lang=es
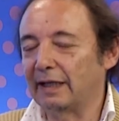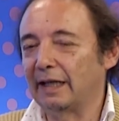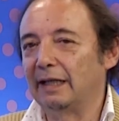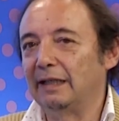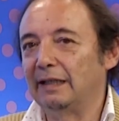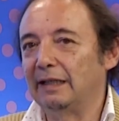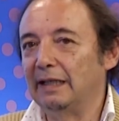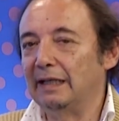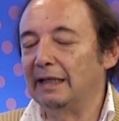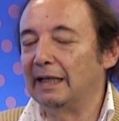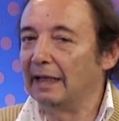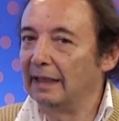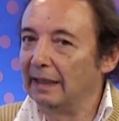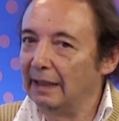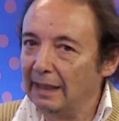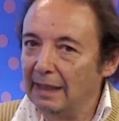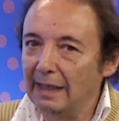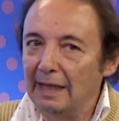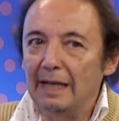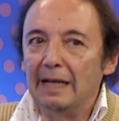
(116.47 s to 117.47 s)

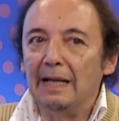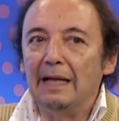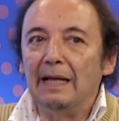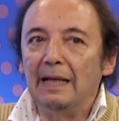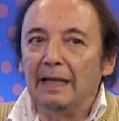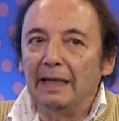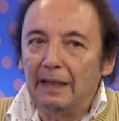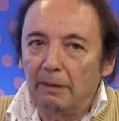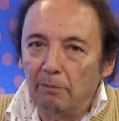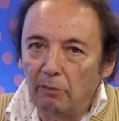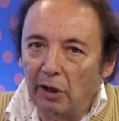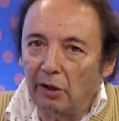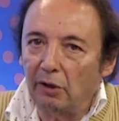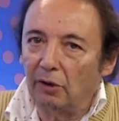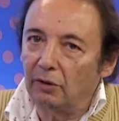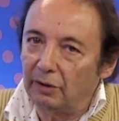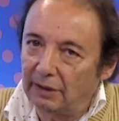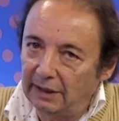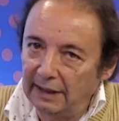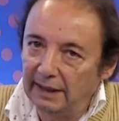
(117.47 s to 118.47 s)
Argentina.
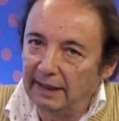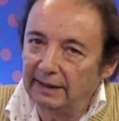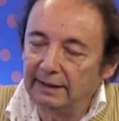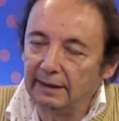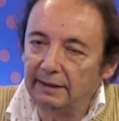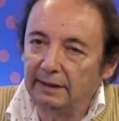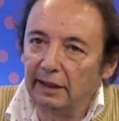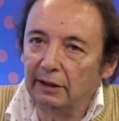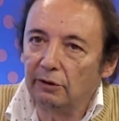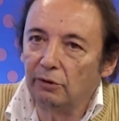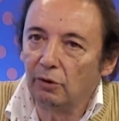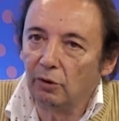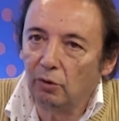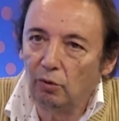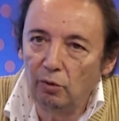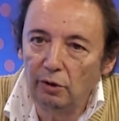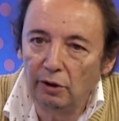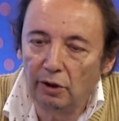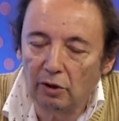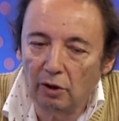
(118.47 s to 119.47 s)
Bueno, tiene ese texto
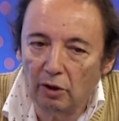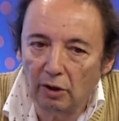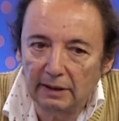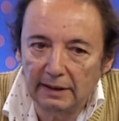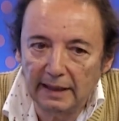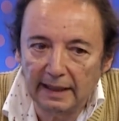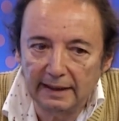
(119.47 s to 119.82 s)
de Julio